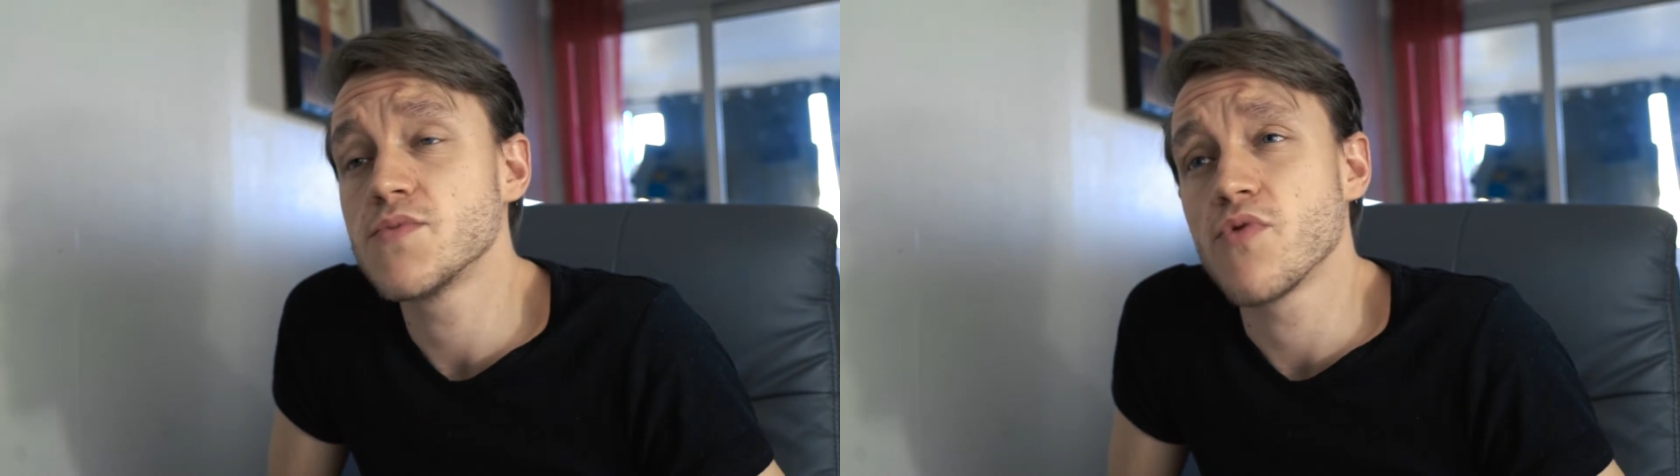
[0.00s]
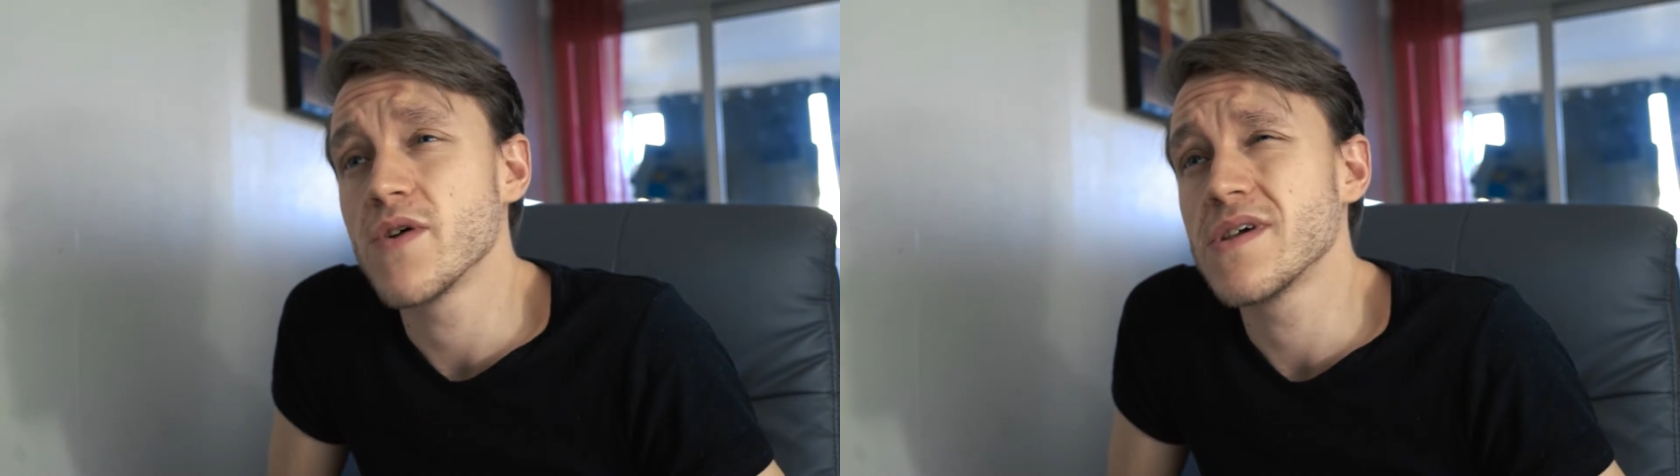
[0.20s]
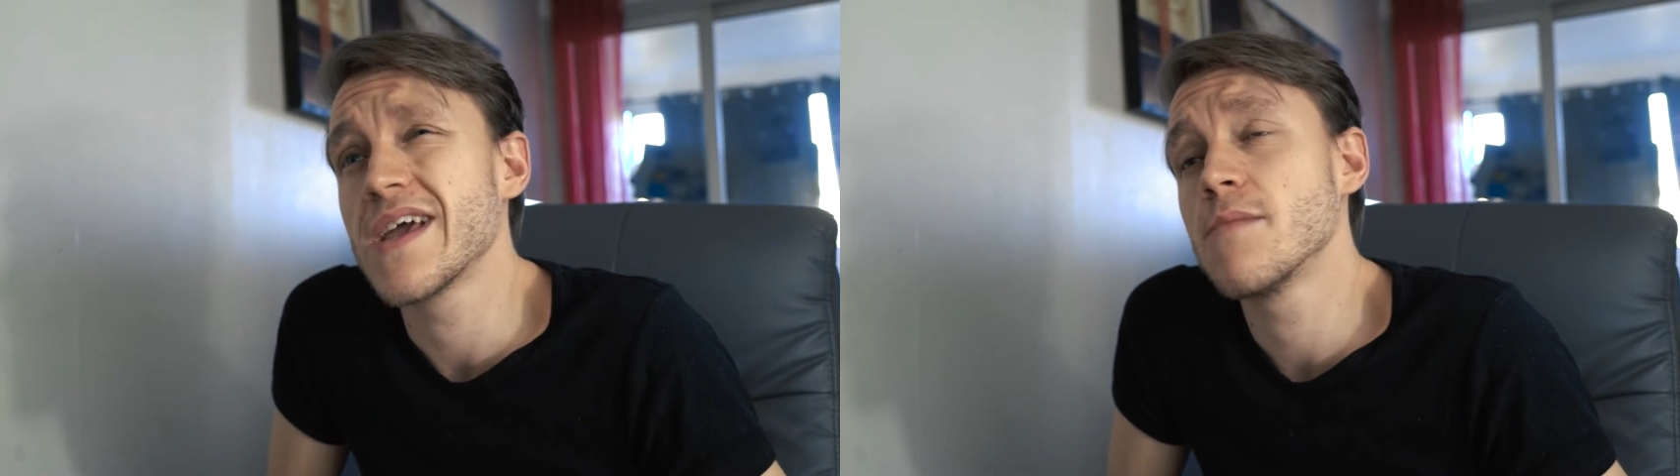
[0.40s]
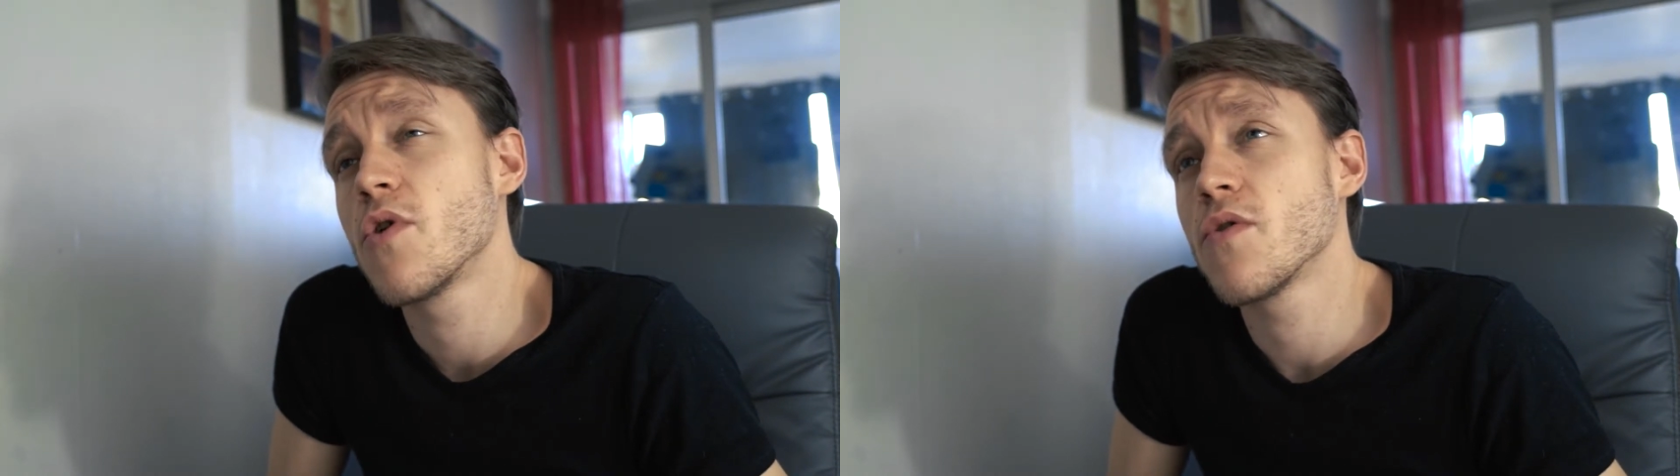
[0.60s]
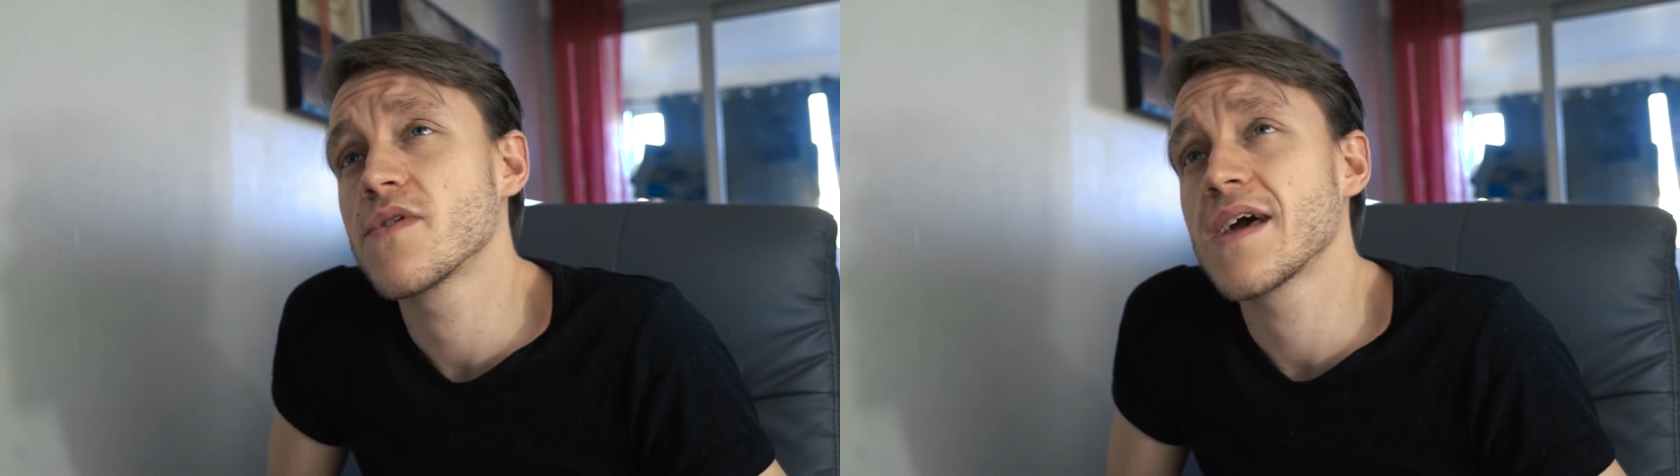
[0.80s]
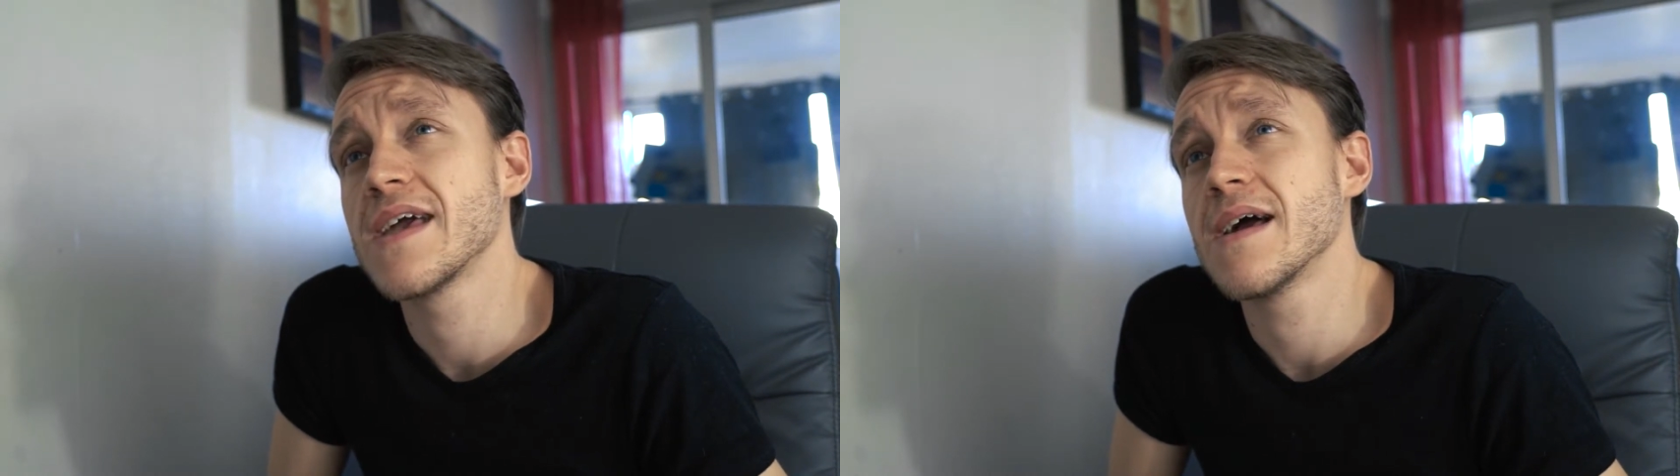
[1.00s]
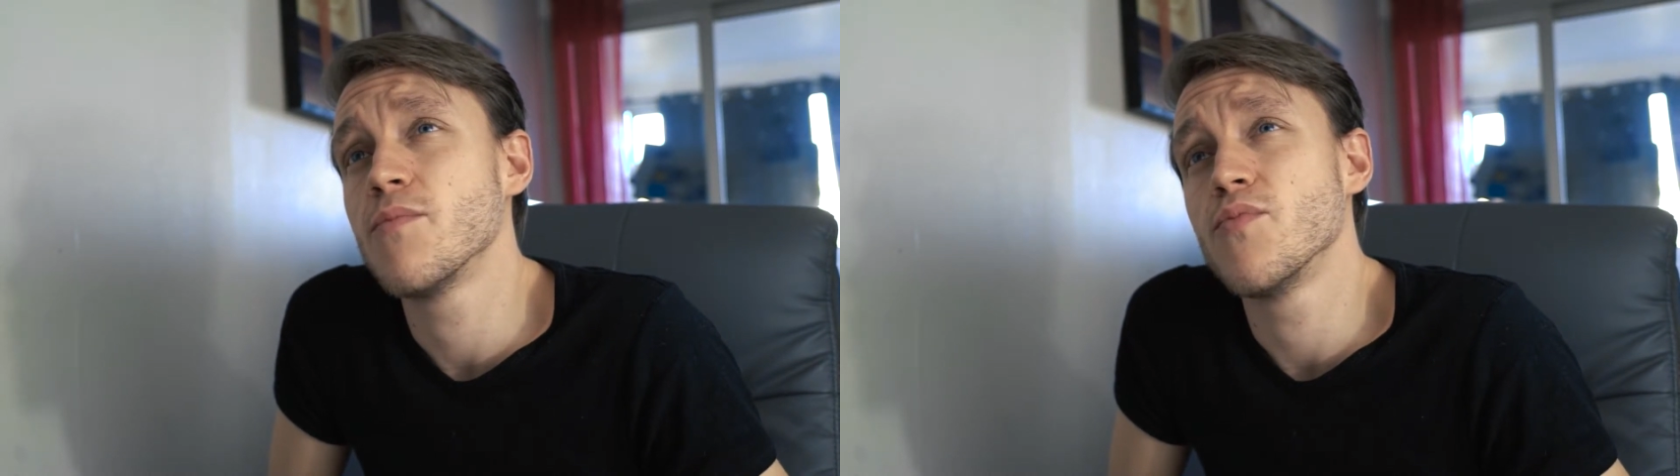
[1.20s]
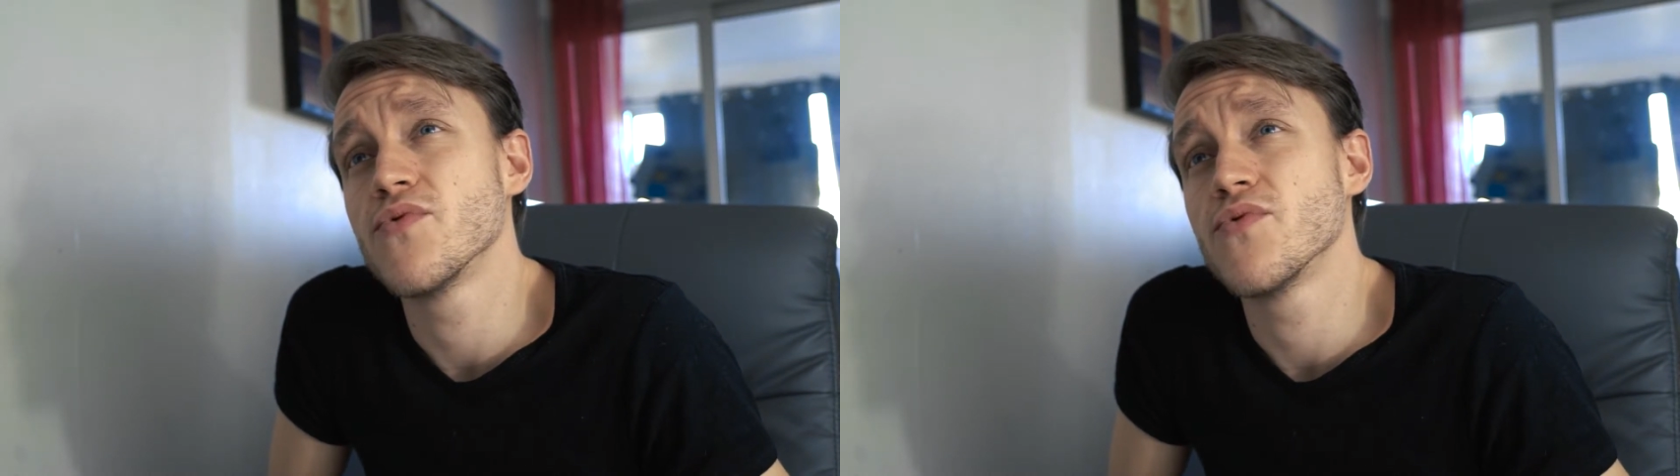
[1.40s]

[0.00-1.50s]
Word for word: je pourrais également rentrer un peu